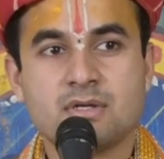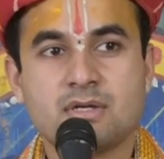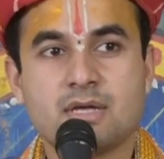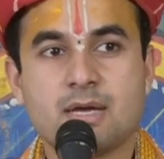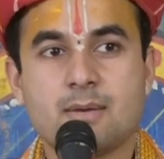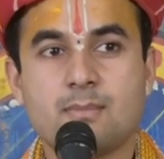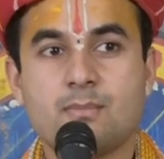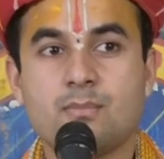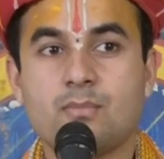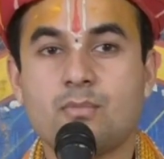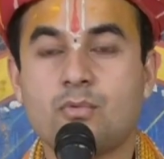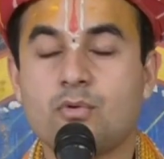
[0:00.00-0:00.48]

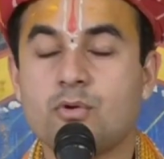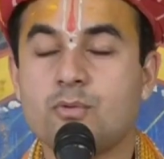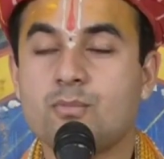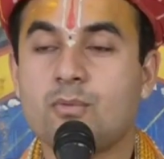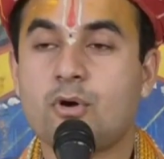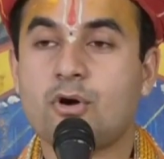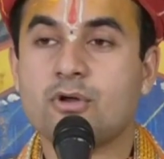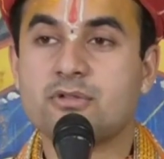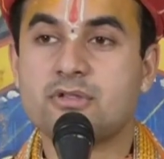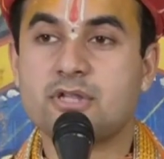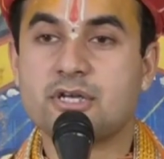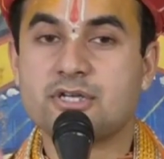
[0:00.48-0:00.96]
क्या कोई
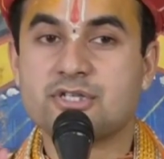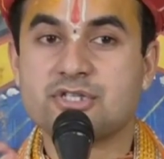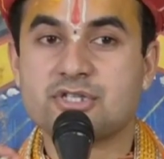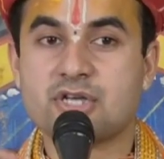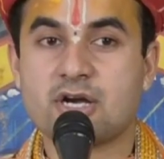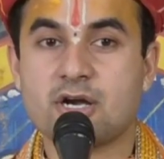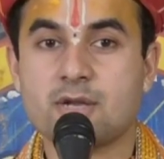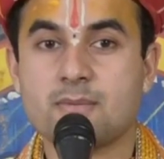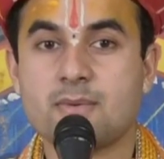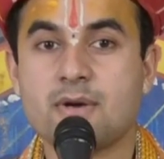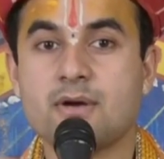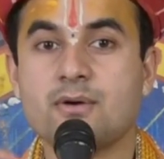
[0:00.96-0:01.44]
भौतिक
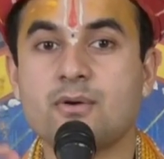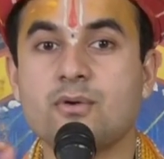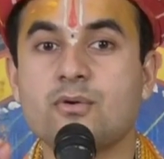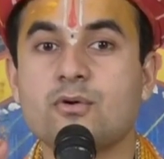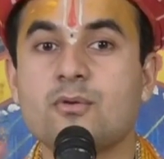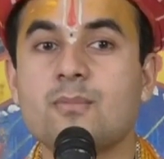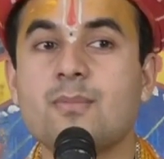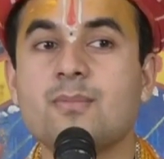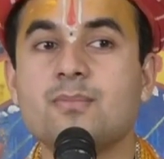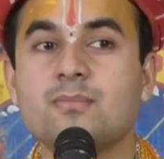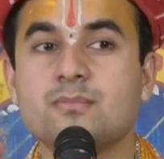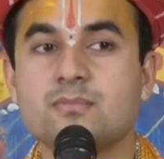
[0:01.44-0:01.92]
क्षण
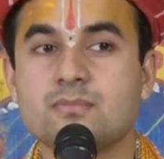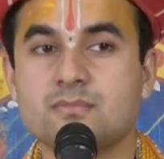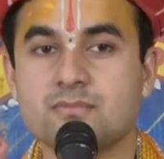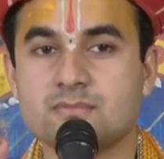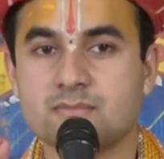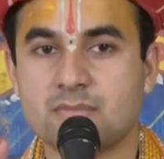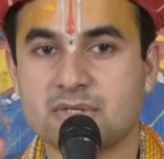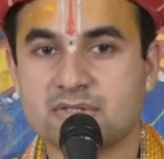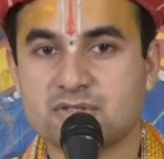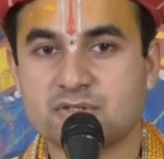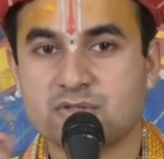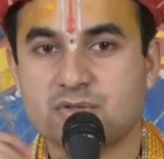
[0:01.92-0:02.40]

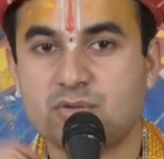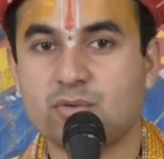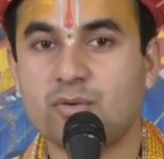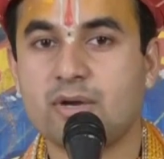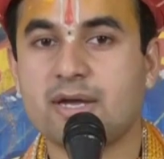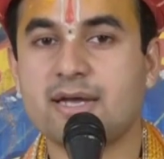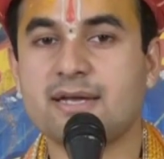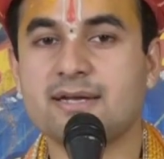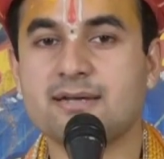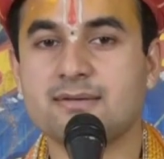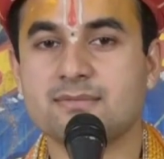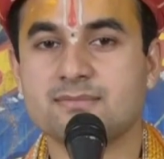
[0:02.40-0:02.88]

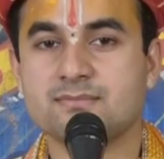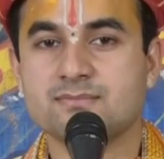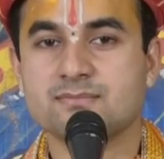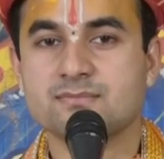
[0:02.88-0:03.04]
वस्तु है